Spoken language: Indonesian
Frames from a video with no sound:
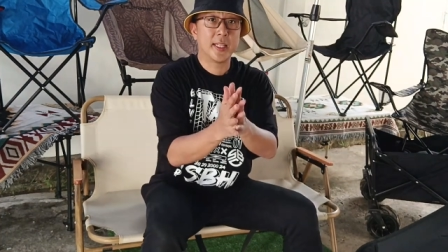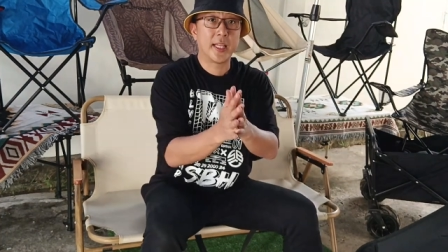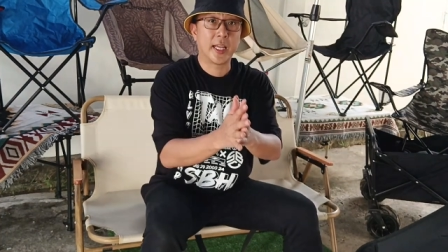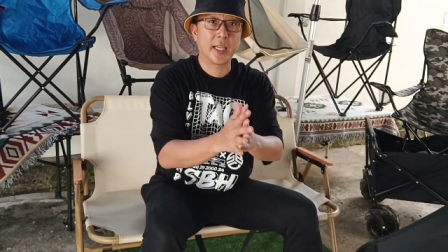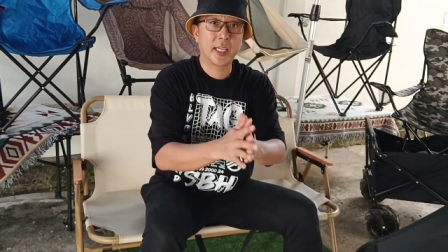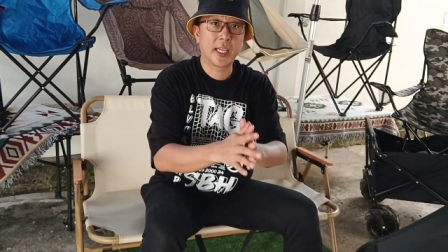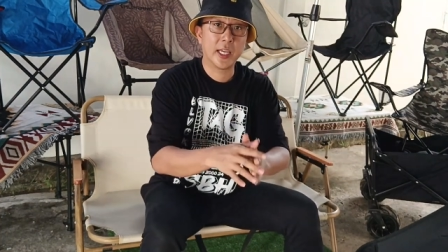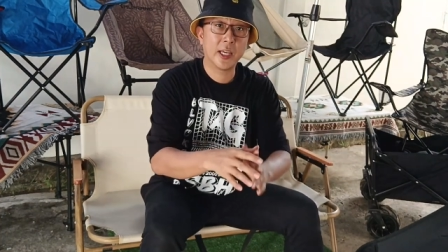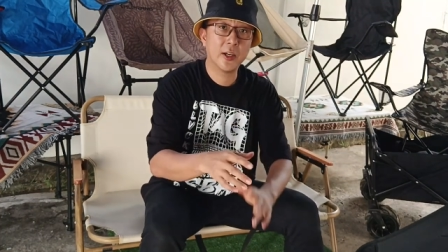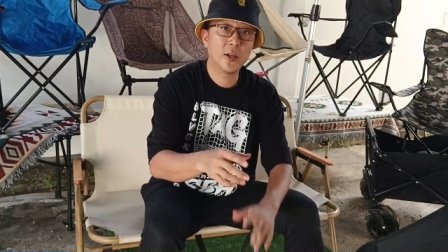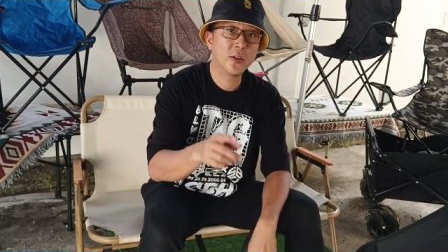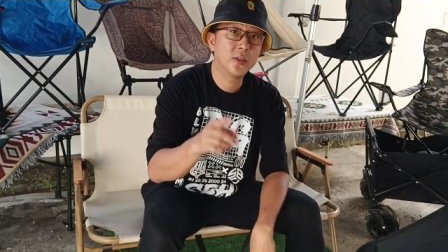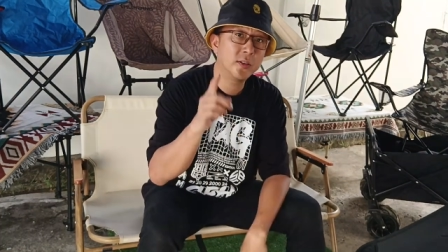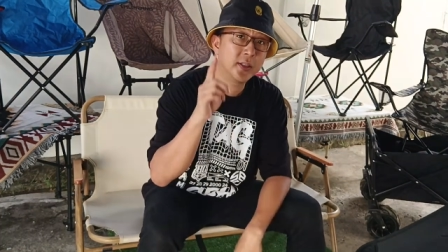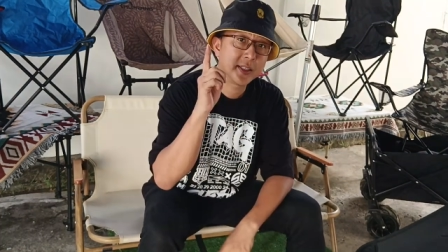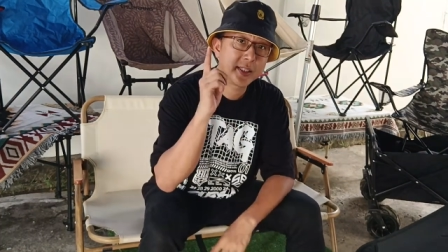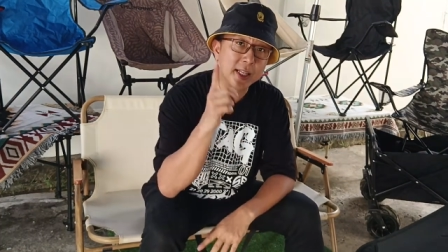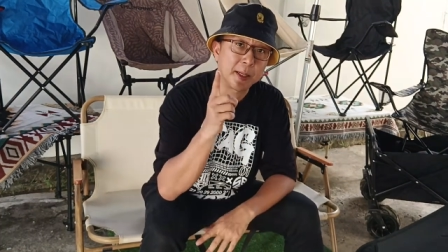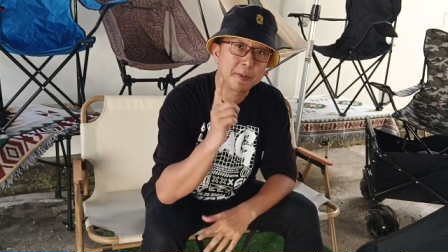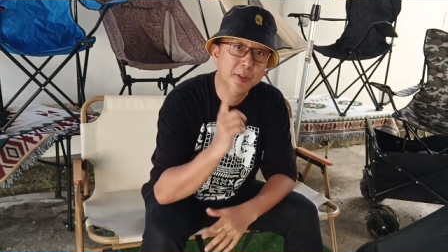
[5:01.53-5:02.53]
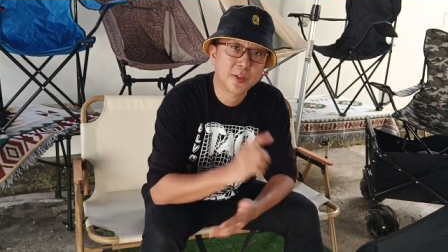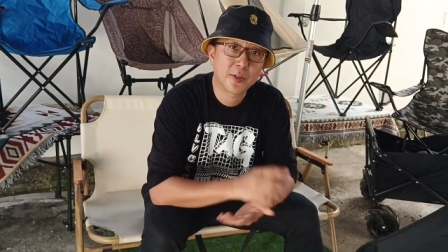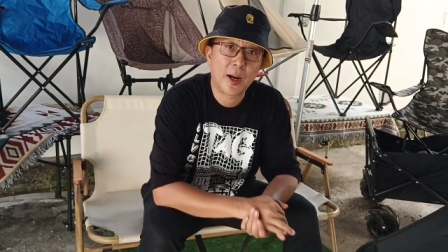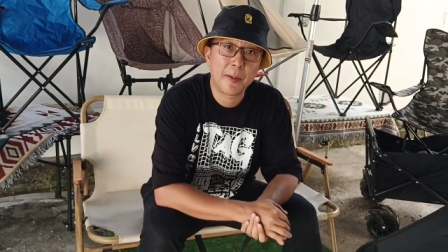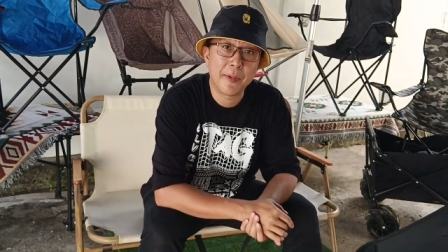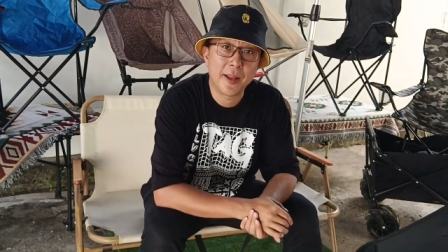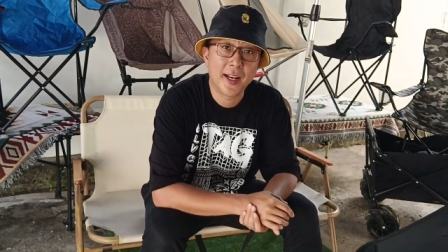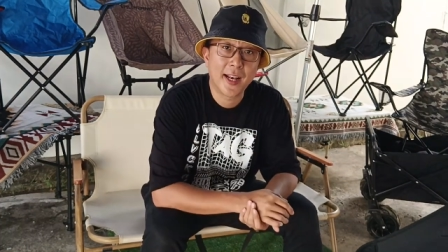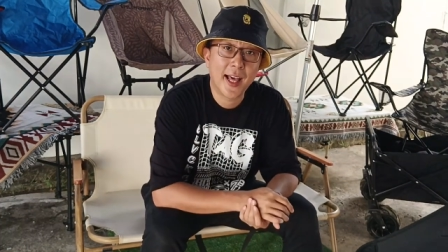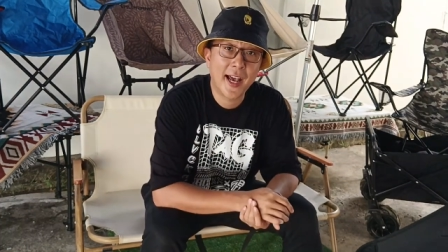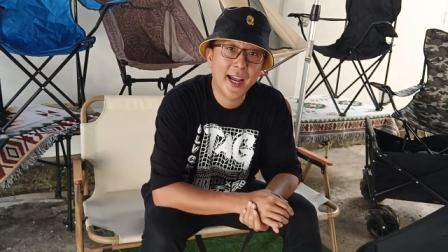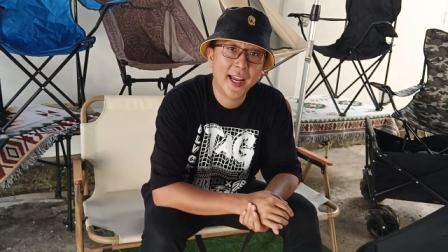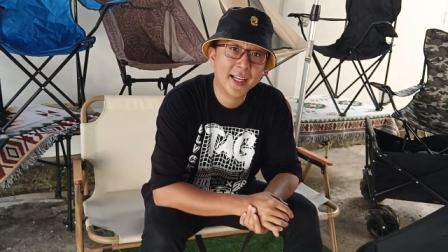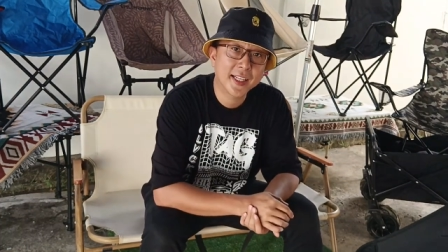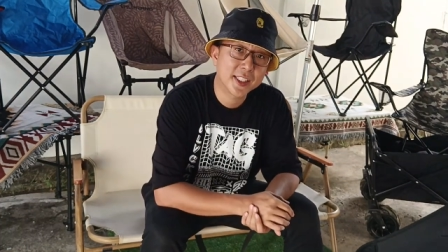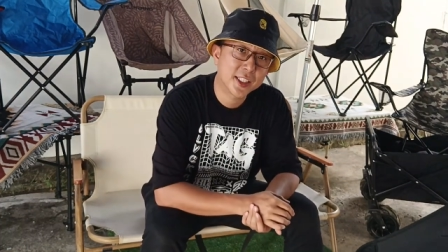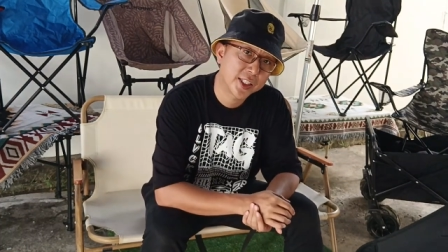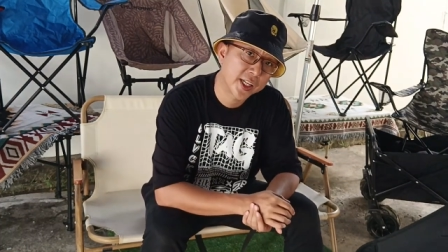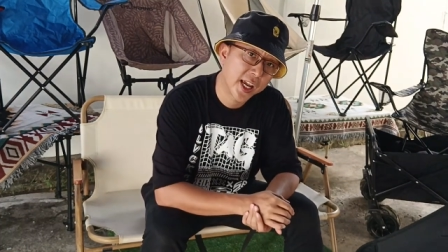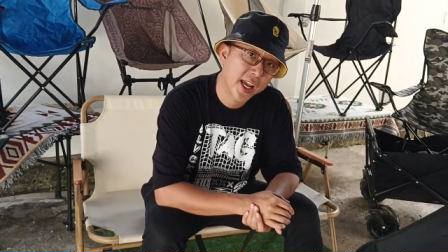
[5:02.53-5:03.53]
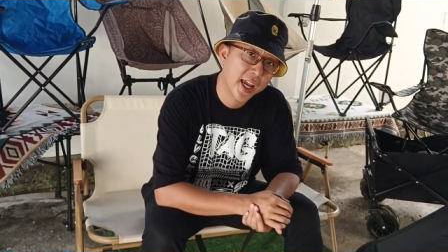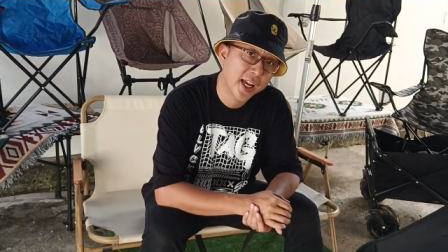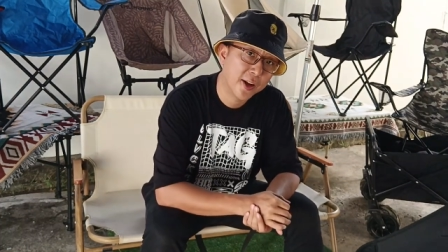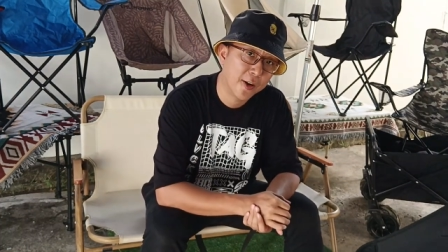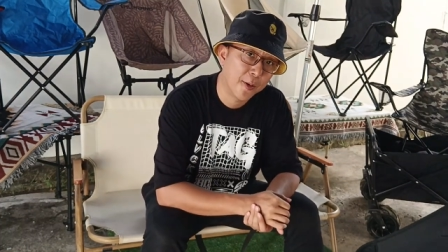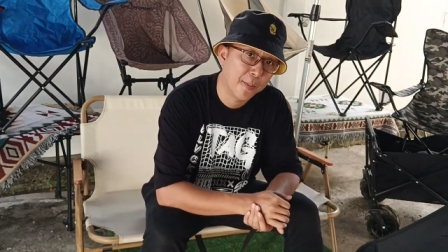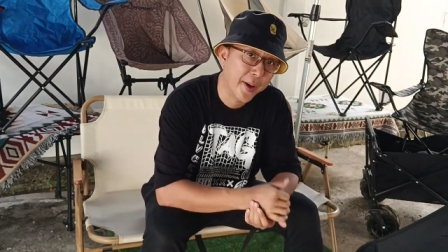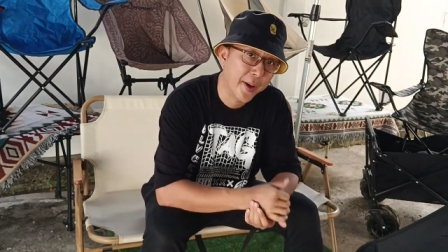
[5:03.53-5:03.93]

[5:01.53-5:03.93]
Thank you. Subscribe and like, share,